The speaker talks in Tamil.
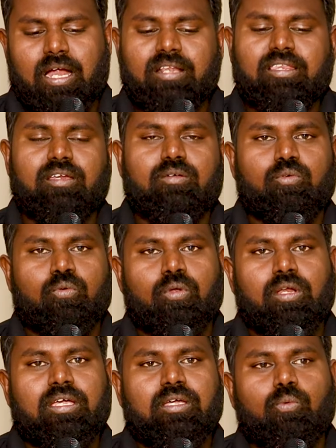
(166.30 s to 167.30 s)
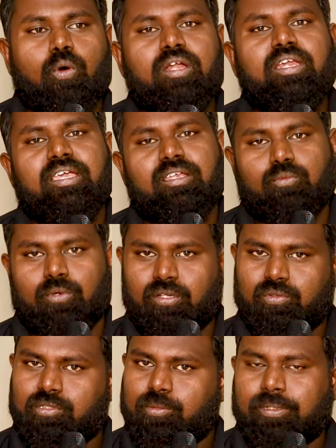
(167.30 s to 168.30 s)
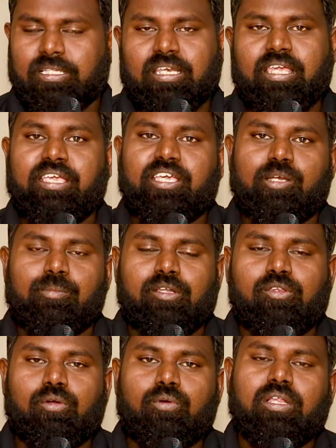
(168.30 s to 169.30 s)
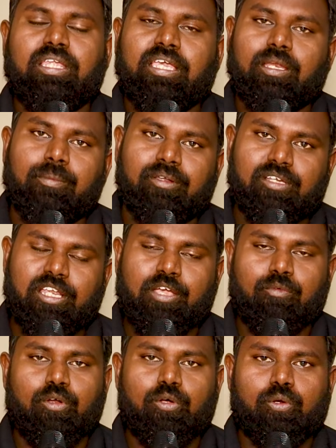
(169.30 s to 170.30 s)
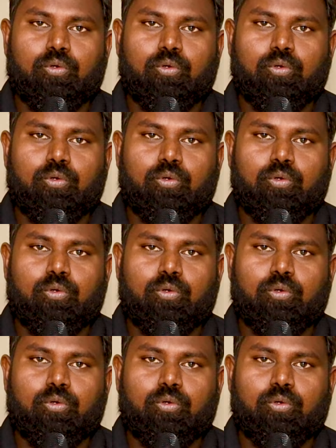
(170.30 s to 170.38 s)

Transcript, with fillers: அண்ட் தென் உங்களுக்கு ஒன் இயர் ஒன்ஸ் வந்து பார்த்தீங்கன்னா இன்க்ரிமெண்ட்ஸ் இருக்கும் அந்த இன்க்ரிமெண்ட்ஸ்லாம் எவ்வளோ